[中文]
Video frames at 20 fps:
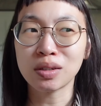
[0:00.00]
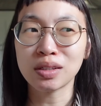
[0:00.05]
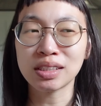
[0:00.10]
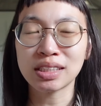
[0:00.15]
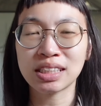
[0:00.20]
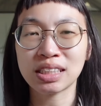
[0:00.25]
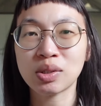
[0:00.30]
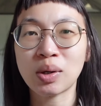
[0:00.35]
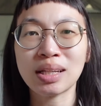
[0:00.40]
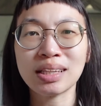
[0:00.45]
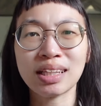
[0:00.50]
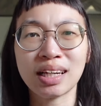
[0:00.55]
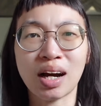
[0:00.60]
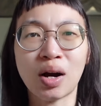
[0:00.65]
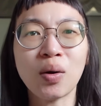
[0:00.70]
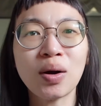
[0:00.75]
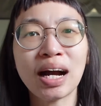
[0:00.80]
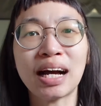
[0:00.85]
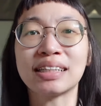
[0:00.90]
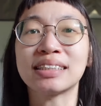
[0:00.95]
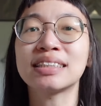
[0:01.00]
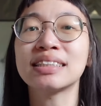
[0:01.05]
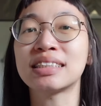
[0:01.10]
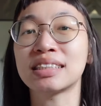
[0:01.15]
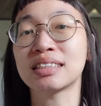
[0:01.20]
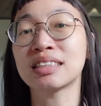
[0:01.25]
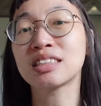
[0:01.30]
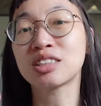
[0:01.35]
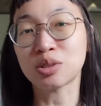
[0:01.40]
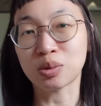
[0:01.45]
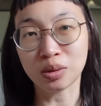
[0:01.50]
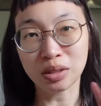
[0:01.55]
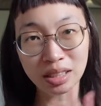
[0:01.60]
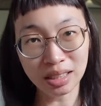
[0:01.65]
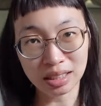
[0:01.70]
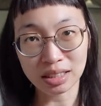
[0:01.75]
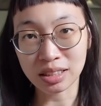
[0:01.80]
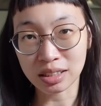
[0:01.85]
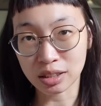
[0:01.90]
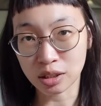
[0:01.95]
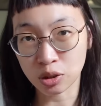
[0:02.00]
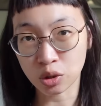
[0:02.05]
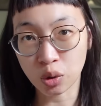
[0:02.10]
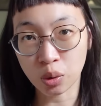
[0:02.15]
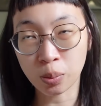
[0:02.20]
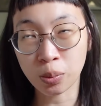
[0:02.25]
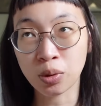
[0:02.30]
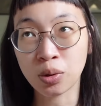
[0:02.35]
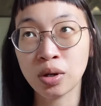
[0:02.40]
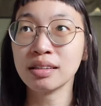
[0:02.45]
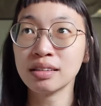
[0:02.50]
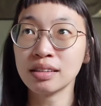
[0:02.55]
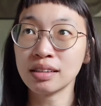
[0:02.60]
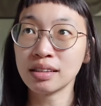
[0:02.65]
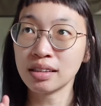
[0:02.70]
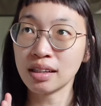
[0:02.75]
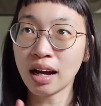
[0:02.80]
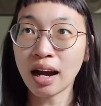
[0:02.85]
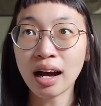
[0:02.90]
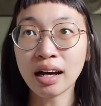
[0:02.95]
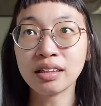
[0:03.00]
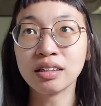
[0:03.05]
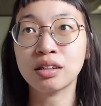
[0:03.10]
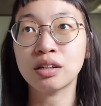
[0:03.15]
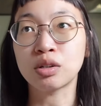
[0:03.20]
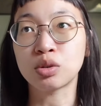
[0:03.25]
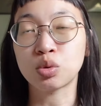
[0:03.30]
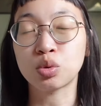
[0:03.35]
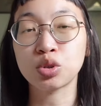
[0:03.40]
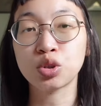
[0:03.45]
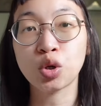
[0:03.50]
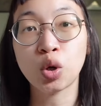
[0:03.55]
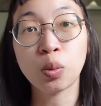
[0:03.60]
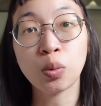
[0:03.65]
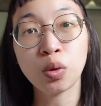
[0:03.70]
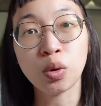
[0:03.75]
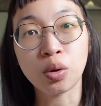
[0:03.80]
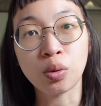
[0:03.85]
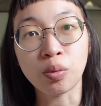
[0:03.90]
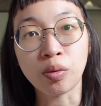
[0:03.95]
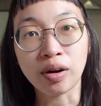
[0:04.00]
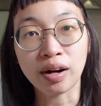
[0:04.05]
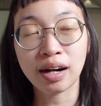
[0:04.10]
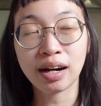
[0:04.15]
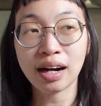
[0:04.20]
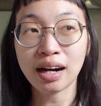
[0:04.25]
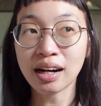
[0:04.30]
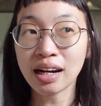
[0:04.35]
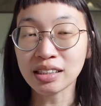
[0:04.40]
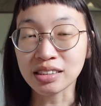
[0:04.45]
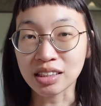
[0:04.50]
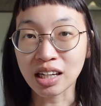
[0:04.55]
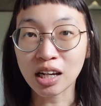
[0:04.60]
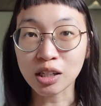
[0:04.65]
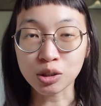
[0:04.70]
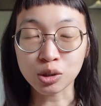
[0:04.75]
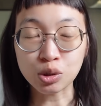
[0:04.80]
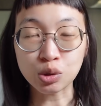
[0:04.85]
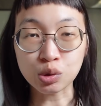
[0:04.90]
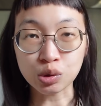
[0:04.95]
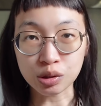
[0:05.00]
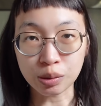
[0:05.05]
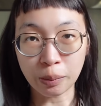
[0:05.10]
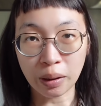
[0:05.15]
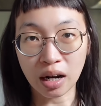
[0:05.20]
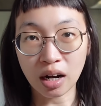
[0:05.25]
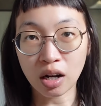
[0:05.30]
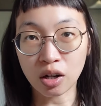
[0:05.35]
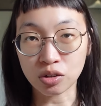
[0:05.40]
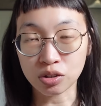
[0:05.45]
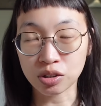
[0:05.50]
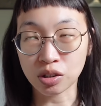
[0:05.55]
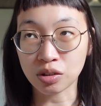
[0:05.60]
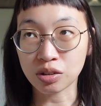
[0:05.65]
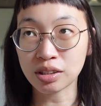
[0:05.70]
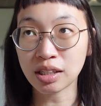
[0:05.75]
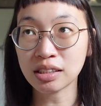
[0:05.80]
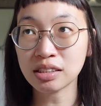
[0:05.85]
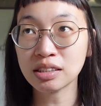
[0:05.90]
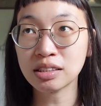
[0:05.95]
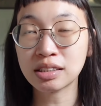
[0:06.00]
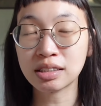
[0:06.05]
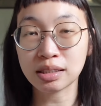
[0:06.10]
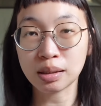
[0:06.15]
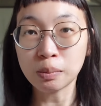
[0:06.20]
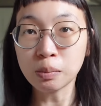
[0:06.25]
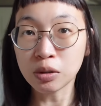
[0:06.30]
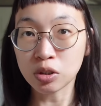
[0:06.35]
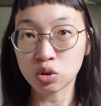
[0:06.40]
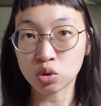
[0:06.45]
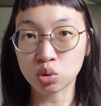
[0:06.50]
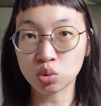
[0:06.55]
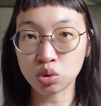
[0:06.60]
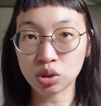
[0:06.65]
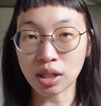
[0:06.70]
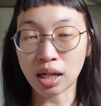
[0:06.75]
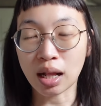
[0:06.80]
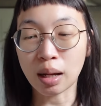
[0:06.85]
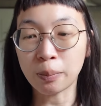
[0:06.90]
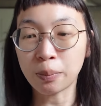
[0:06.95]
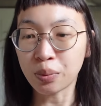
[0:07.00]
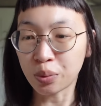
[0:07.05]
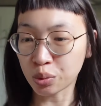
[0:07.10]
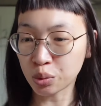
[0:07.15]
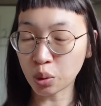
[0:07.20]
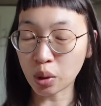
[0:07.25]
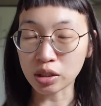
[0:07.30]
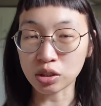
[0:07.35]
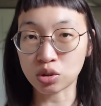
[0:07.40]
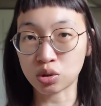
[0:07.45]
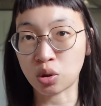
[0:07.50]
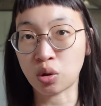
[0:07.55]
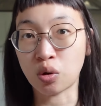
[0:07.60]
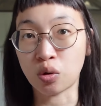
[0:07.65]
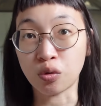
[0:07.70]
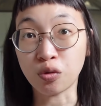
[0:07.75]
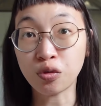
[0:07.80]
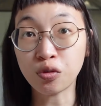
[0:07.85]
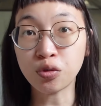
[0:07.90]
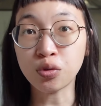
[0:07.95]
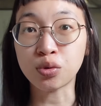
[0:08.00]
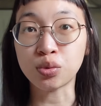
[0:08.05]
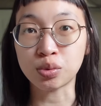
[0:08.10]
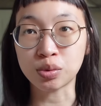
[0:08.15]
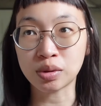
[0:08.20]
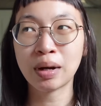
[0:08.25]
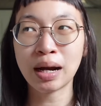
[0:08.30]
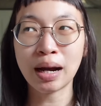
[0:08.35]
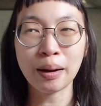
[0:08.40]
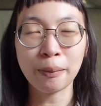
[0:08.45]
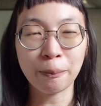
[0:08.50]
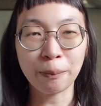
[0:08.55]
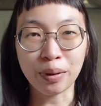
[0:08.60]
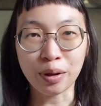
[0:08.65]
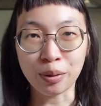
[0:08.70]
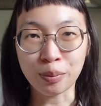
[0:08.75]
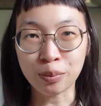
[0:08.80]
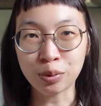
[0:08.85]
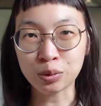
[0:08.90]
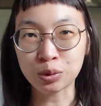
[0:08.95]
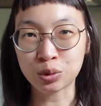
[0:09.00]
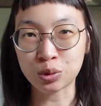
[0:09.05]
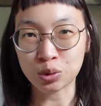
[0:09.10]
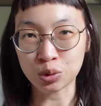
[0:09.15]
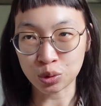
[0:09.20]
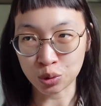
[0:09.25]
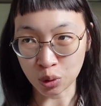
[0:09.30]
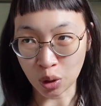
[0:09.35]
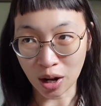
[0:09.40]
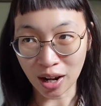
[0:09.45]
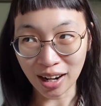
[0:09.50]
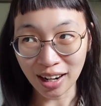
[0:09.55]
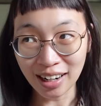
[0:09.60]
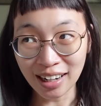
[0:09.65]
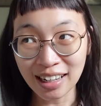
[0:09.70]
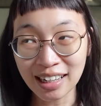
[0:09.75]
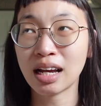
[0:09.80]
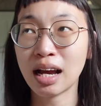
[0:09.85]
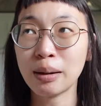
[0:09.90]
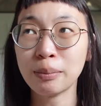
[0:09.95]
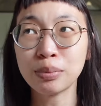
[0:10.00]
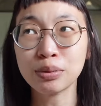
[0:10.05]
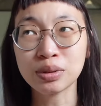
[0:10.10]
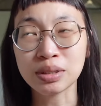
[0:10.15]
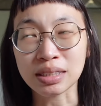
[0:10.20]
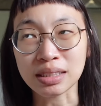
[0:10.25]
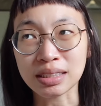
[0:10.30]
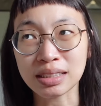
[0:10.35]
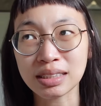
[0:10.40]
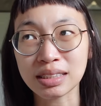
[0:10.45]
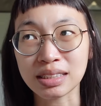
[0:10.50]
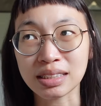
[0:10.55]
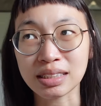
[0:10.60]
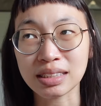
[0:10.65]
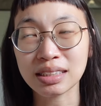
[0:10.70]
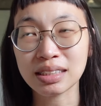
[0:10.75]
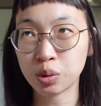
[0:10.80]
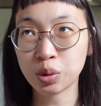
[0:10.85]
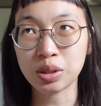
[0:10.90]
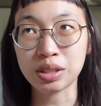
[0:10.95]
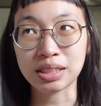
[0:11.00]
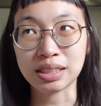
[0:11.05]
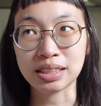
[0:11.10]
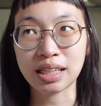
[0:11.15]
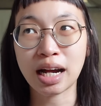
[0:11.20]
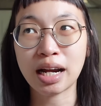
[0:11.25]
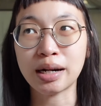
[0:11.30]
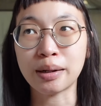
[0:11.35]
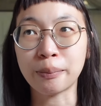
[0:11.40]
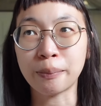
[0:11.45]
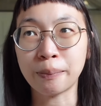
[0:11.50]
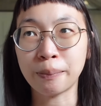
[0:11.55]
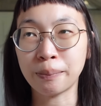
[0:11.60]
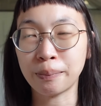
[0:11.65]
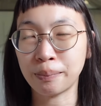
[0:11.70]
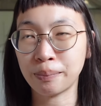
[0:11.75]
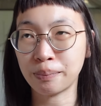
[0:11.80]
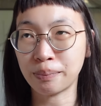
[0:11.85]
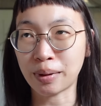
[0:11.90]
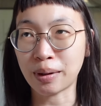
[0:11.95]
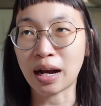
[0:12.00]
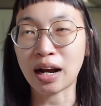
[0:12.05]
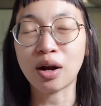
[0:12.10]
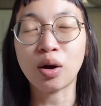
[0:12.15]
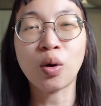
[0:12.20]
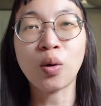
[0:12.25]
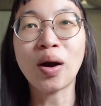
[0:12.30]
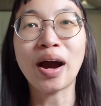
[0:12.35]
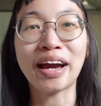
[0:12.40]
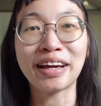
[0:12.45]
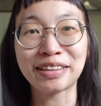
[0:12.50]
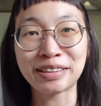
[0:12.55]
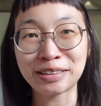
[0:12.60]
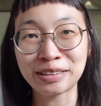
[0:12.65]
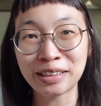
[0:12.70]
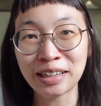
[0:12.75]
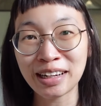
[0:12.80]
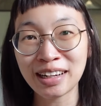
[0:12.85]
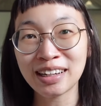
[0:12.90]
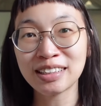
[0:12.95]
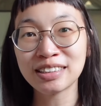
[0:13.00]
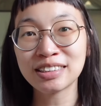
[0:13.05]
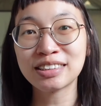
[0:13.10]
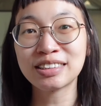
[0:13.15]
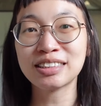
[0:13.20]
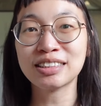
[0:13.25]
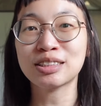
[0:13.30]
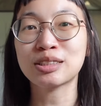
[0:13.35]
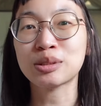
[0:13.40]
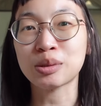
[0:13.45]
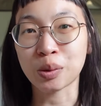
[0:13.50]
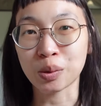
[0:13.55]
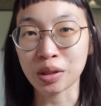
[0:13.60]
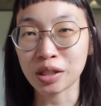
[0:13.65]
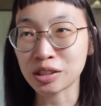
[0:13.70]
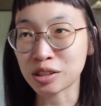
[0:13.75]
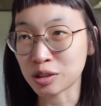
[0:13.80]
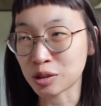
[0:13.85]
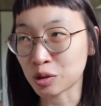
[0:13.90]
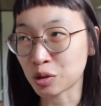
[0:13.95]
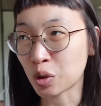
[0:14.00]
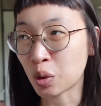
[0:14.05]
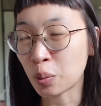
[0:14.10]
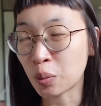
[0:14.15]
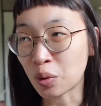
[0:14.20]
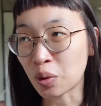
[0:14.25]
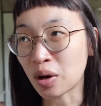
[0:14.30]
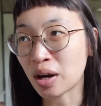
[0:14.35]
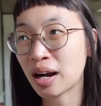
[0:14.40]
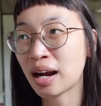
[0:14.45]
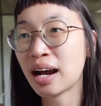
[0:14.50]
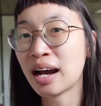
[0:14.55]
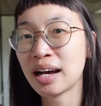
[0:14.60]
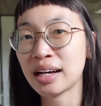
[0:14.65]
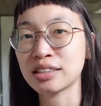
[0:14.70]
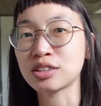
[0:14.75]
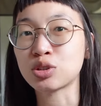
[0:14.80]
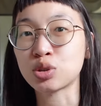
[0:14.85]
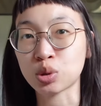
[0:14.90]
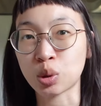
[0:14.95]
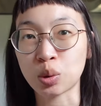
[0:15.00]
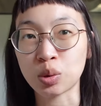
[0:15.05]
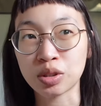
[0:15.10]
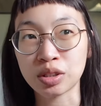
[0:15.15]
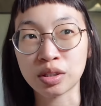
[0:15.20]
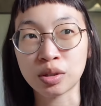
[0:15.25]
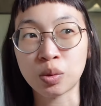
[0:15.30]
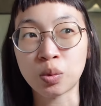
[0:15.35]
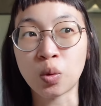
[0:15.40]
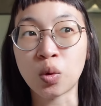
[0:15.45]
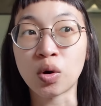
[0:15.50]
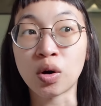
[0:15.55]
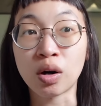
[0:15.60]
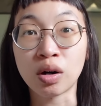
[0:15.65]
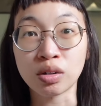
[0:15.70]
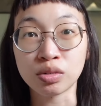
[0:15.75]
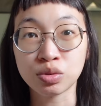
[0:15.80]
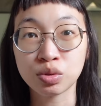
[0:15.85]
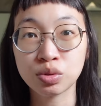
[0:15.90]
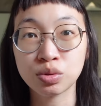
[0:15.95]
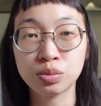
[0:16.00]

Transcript: 喜欢调侃自己那种类型的幽默，那他的很多幽默，我刚开始看的时候觉得蛮好笑的，但是整本书下来不断重复看别人不爽、看不起自己、对其他人蛮坏的这种类型的幽默，看久了我。